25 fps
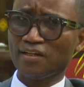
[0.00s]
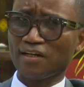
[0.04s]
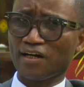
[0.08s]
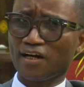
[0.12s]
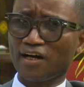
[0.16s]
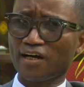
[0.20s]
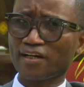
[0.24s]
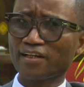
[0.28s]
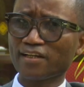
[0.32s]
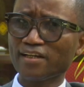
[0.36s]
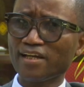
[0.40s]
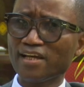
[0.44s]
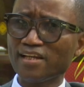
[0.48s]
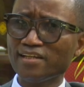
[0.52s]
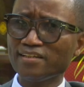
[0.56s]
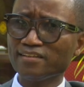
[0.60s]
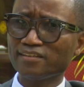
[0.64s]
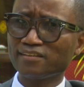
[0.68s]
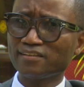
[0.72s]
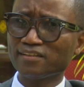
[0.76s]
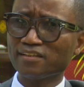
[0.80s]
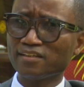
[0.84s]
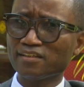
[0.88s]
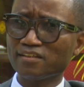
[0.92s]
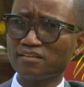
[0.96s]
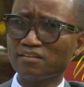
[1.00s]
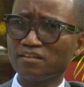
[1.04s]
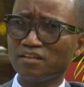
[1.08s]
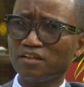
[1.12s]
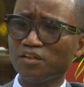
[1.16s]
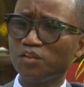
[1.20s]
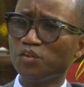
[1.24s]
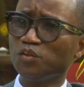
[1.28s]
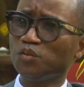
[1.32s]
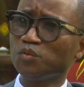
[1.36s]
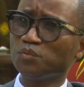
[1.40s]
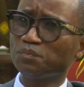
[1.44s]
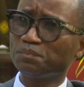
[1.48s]
En réalité,
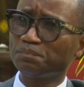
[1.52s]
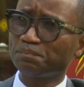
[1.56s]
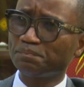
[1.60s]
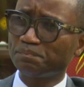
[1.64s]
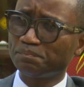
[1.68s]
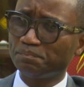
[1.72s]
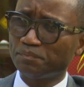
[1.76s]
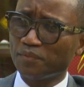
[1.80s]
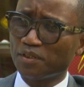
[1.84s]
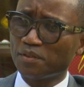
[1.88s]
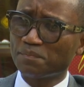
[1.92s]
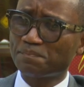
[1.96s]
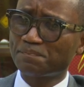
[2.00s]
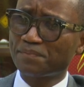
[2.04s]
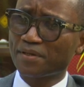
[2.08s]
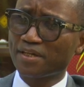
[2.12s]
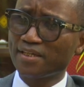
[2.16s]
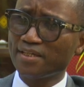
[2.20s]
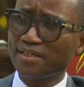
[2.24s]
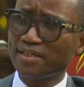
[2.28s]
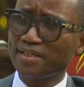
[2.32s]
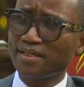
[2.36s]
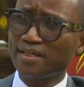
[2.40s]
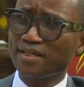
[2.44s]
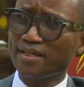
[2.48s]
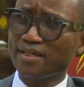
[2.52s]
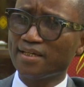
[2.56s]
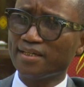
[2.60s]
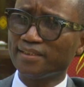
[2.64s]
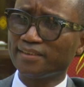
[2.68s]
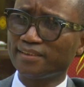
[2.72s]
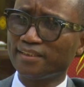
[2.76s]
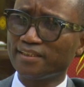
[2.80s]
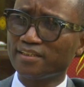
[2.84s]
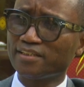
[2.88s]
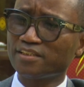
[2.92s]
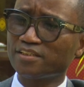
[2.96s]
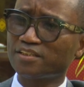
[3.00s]
un pays est
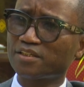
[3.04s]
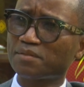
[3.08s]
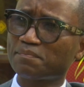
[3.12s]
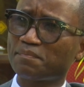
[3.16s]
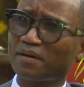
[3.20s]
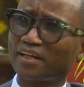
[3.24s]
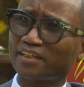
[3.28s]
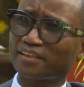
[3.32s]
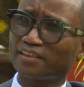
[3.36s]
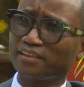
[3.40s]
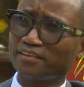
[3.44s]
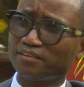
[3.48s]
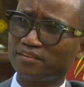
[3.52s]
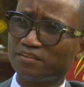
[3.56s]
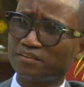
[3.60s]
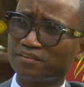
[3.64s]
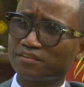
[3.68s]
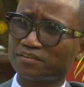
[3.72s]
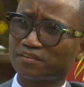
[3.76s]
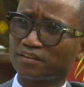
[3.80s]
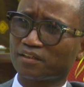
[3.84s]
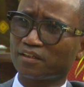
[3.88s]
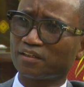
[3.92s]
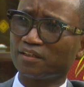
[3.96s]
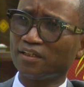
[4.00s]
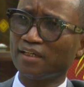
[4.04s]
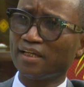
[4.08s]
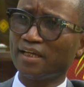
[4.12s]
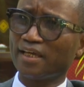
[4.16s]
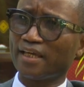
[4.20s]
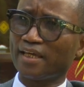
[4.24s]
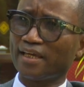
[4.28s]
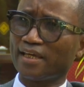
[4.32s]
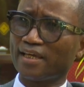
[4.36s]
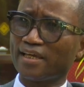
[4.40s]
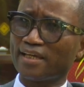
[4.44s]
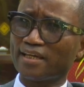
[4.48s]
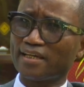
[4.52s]
dirigé par des dirigeants
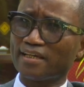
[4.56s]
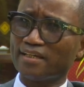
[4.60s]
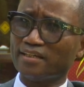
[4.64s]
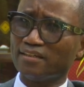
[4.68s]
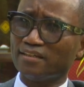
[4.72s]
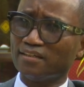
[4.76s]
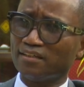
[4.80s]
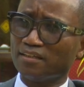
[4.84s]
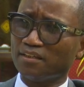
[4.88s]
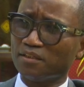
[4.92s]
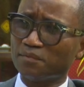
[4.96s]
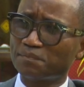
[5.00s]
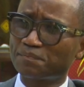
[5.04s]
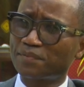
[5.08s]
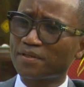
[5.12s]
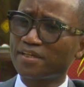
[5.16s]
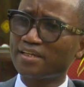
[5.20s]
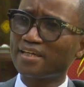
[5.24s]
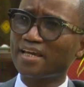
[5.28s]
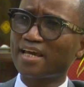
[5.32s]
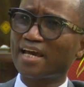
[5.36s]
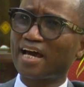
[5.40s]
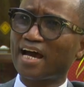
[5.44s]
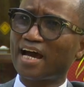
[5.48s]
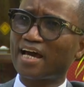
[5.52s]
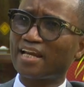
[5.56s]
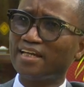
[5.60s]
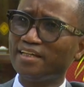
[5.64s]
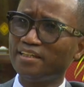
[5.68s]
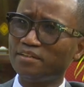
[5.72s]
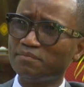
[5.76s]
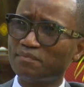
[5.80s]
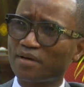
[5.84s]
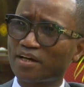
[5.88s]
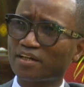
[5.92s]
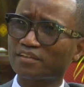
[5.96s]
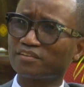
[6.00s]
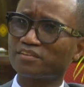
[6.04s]
et un pays est à
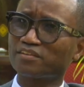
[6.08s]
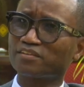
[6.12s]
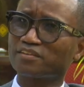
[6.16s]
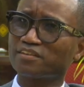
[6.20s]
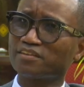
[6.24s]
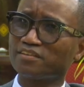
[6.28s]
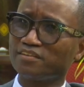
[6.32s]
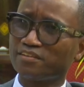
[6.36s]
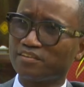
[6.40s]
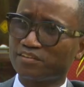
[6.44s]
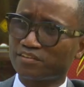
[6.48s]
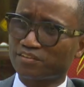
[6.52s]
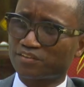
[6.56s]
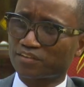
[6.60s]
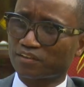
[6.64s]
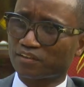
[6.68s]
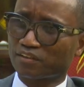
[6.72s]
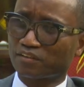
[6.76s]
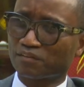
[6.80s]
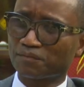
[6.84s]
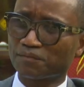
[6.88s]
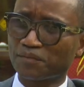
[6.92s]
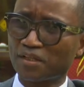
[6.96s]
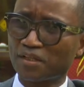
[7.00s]
l'image de ses dirigeants.